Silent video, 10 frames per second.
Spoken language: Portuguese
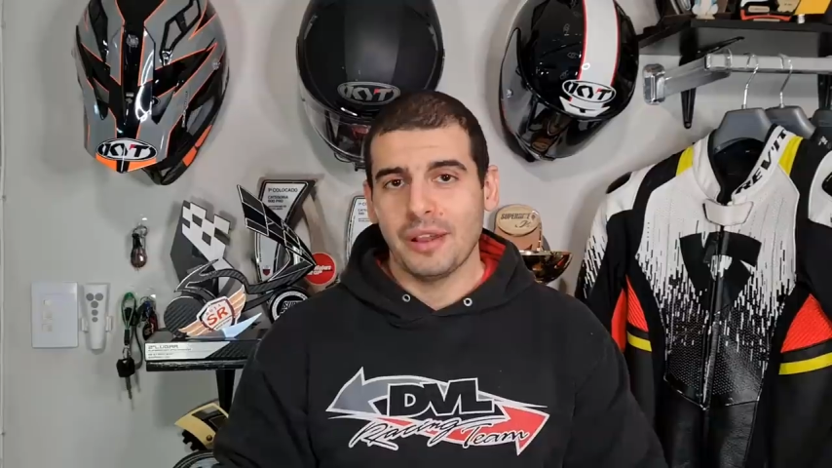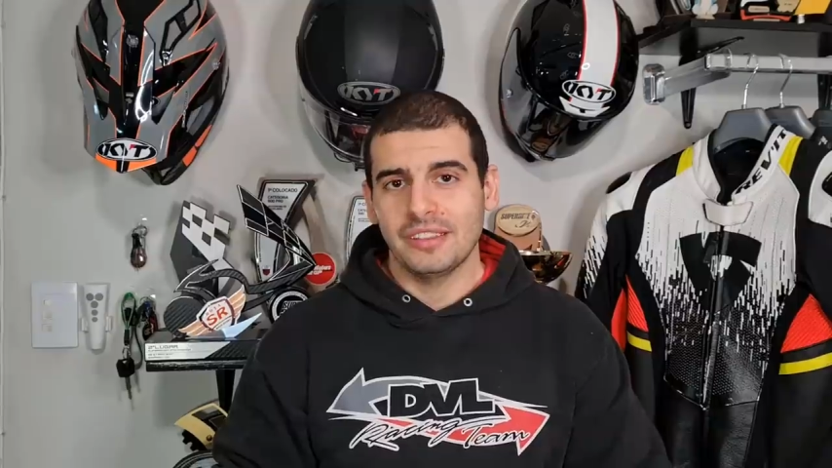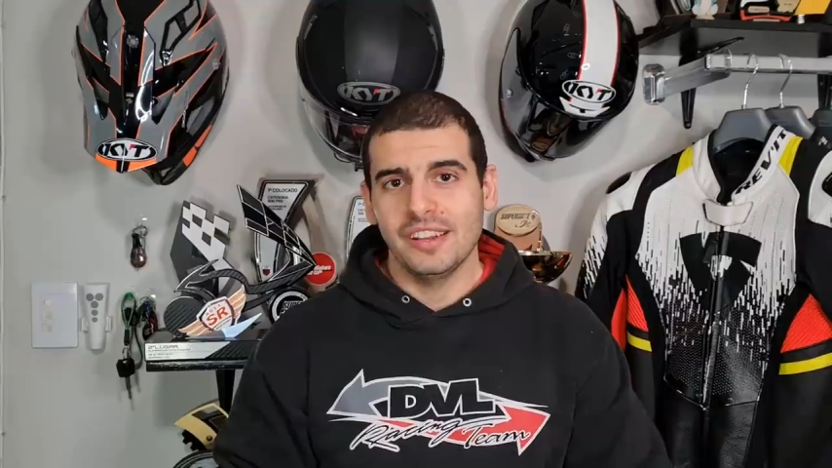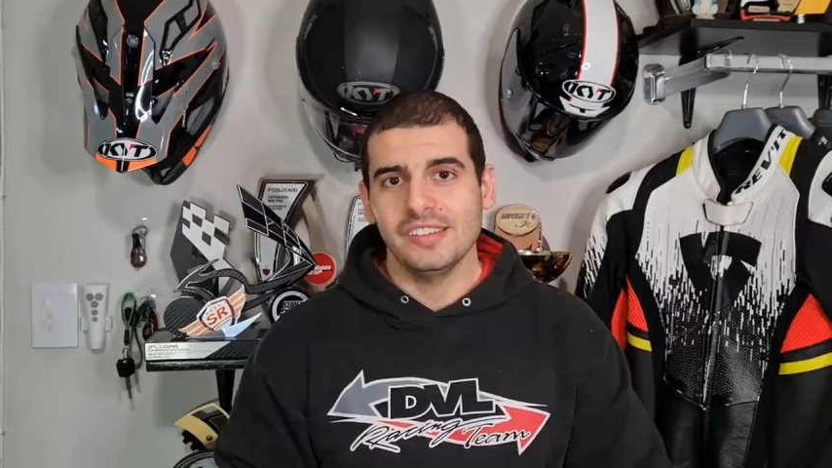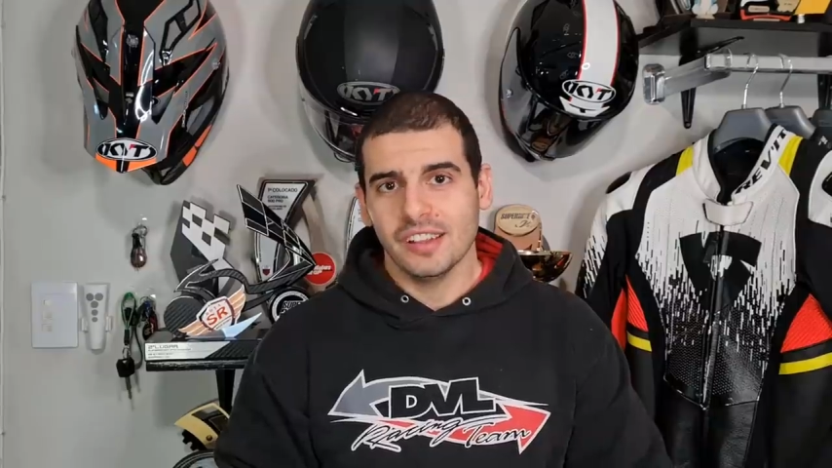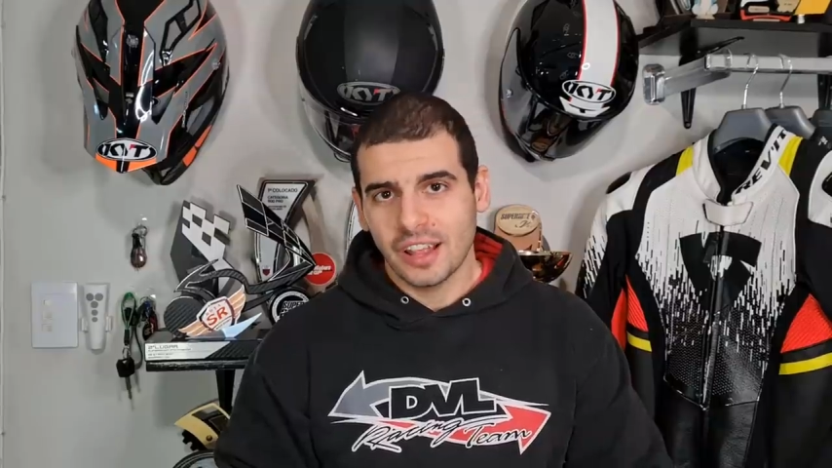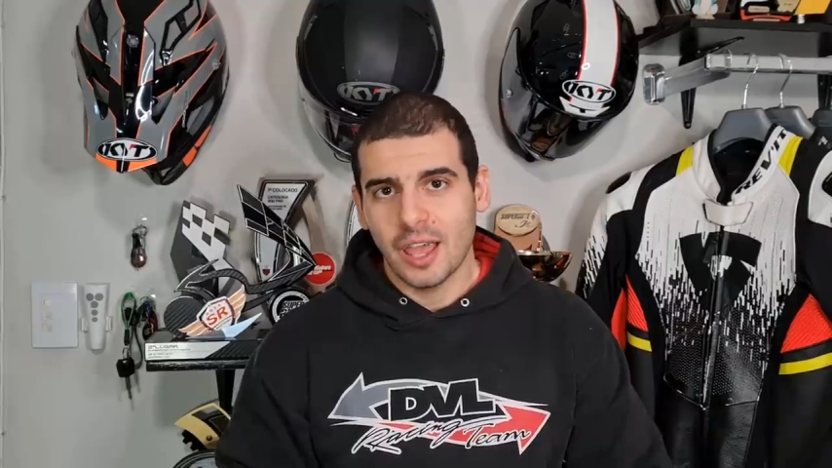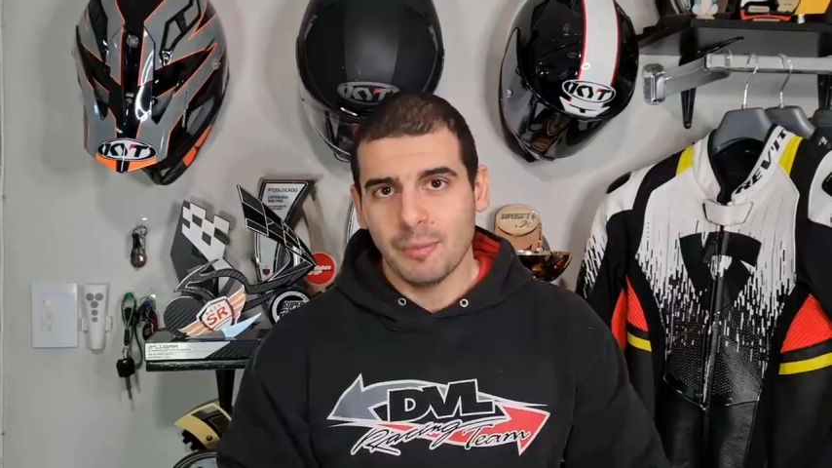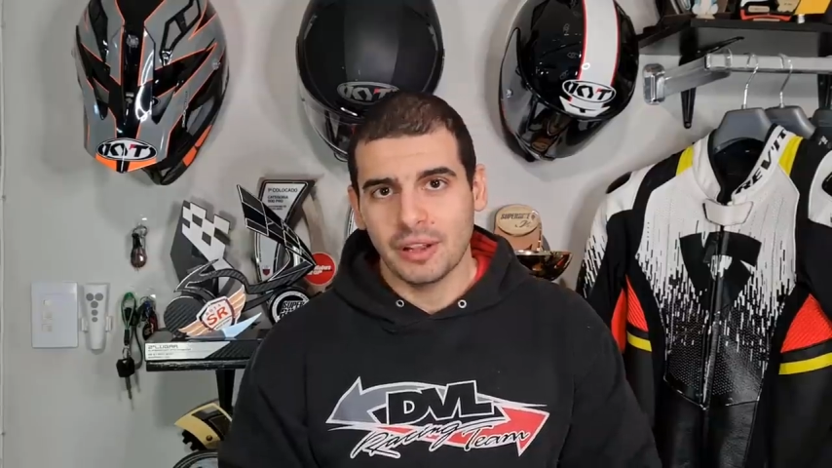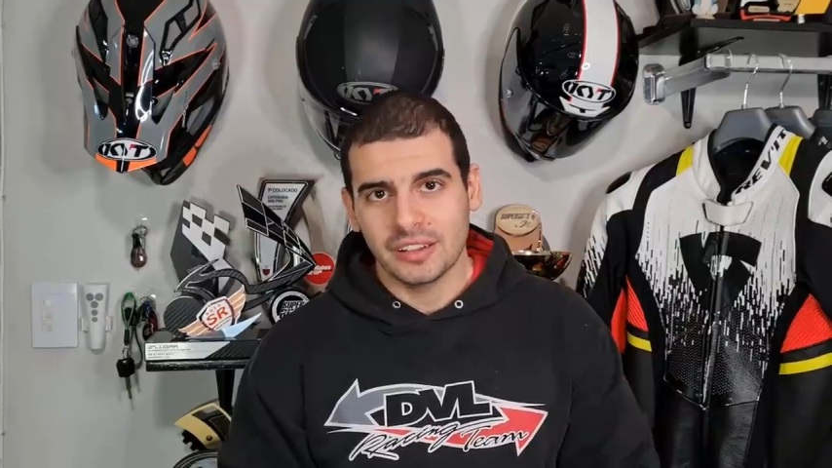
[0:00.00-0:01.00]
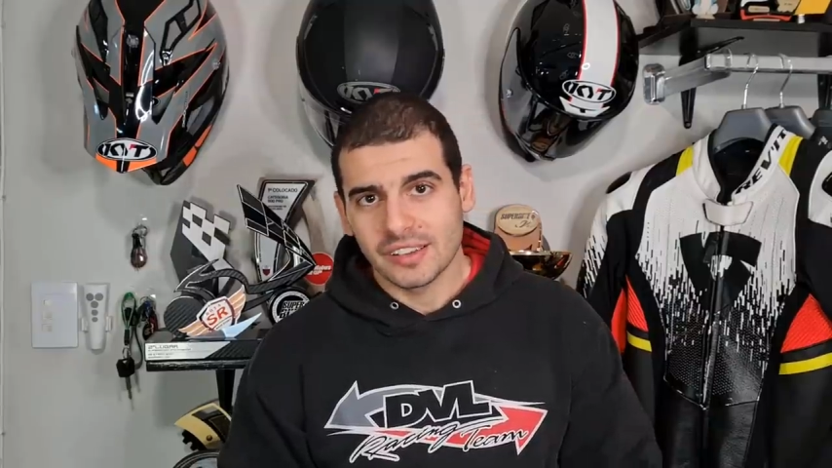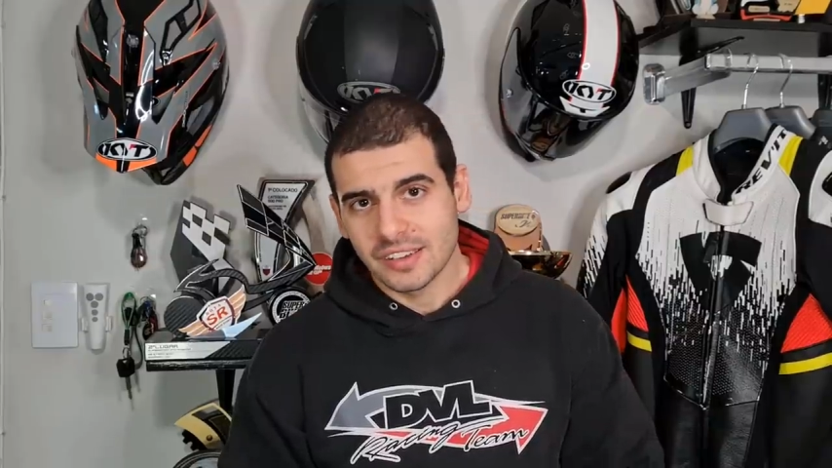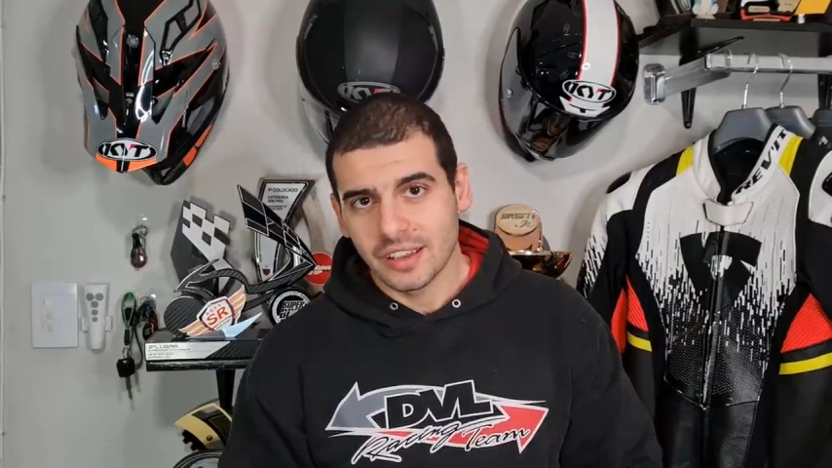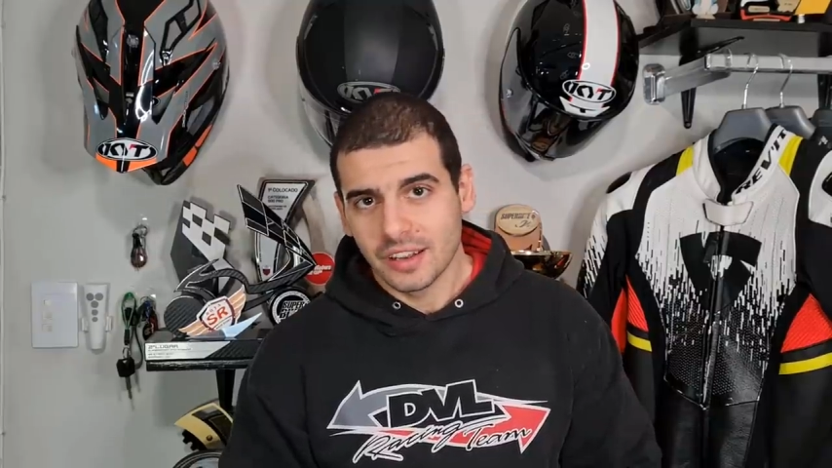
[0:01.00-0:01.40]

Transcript: a Patrícia tá aí para trazer